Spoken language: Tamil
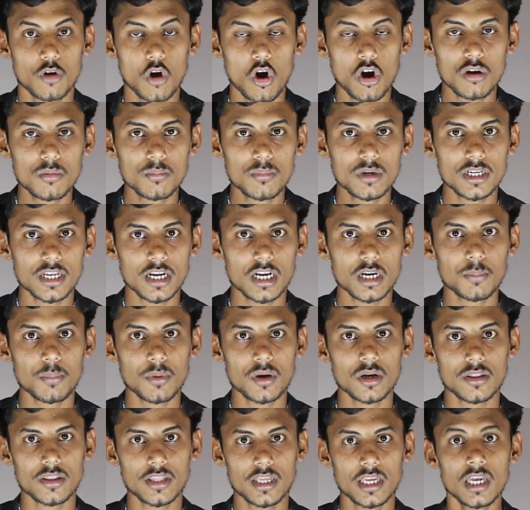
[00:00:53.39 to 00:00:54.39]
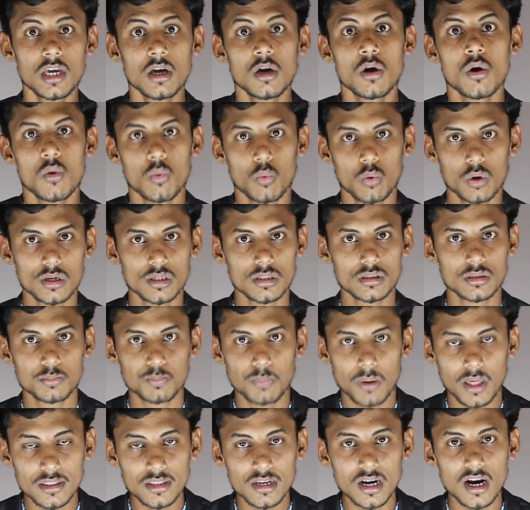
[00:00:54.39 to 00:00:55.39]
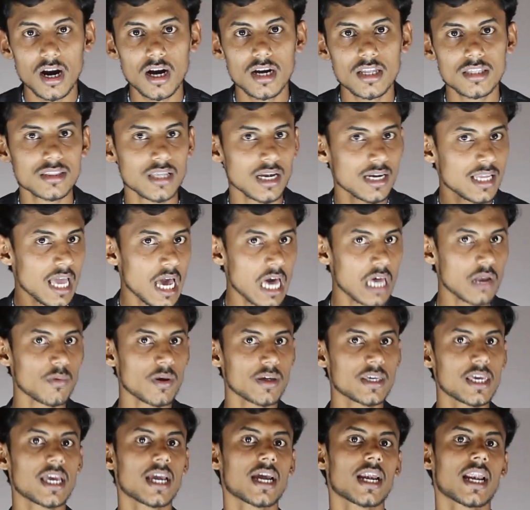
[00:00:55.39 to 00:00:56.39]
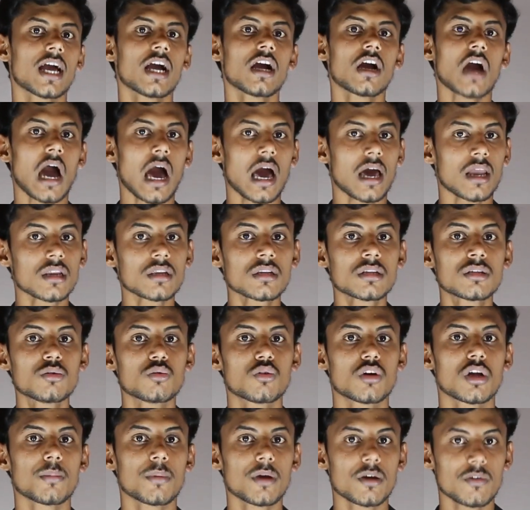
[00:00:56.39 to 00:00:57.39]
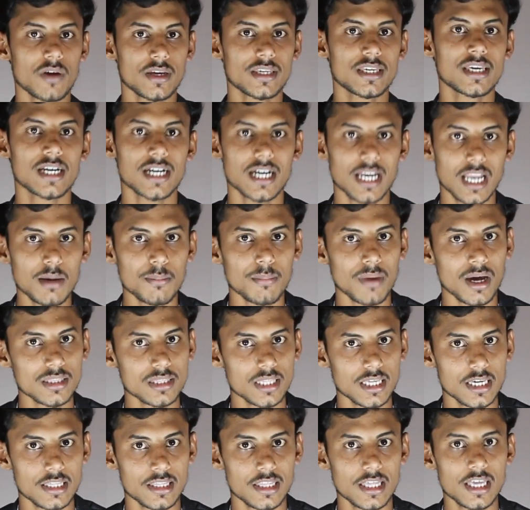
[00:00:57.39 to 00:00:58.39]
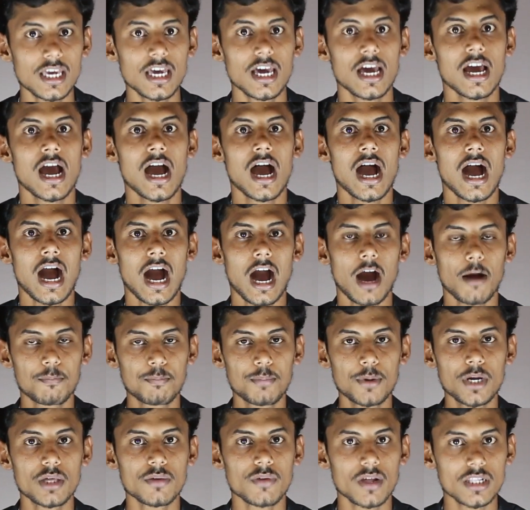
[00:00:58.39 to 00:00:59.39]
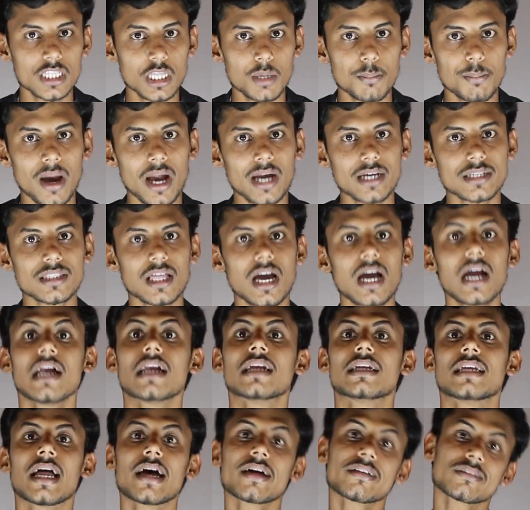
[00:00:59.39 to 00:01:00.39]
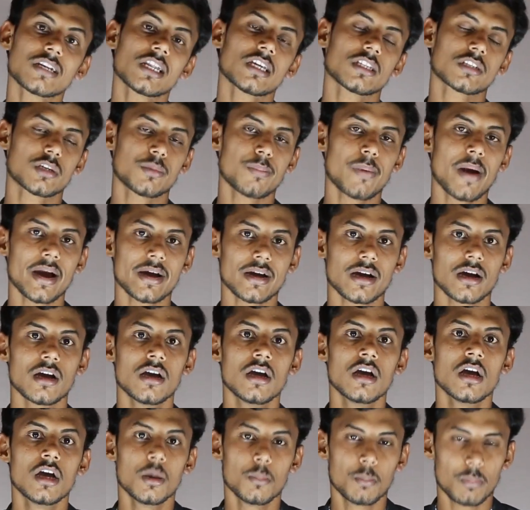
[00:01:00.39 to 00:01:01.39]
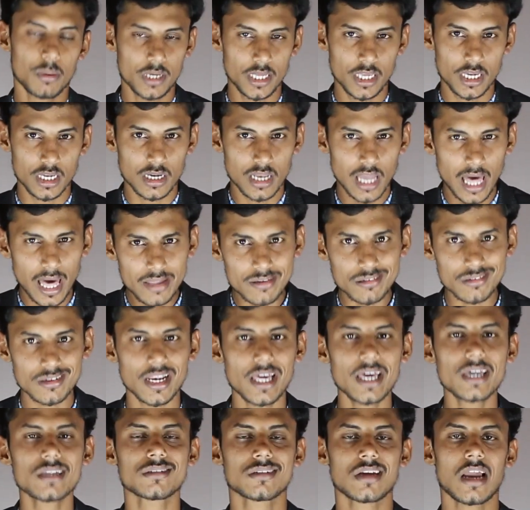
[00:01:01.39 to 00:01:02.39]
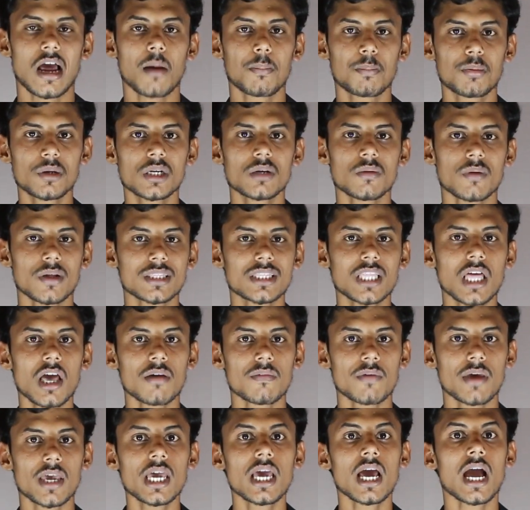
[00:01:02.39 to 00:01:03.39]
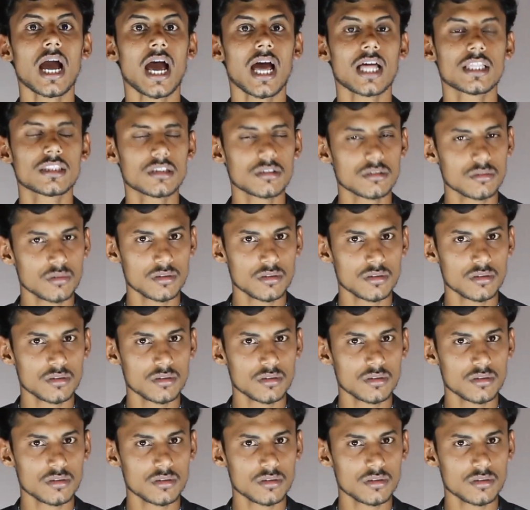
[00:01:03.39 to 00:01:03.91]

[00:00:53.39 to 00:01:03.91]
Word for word: கவர்மெண்ட் என்ன பண்ணுது ஒரு பதினாலு தனியார் வங்கிகளை அரசு உடைமை வங்கிகளாக மாற்றிக்குது அப்படி வந்த பேங்க் தான் நேஷ்னலைஸ்டு பேங்க் இப்போ நீங்கள் நேஷ்னலைஸ்ட் அப்படின்னு வந்தாவே அது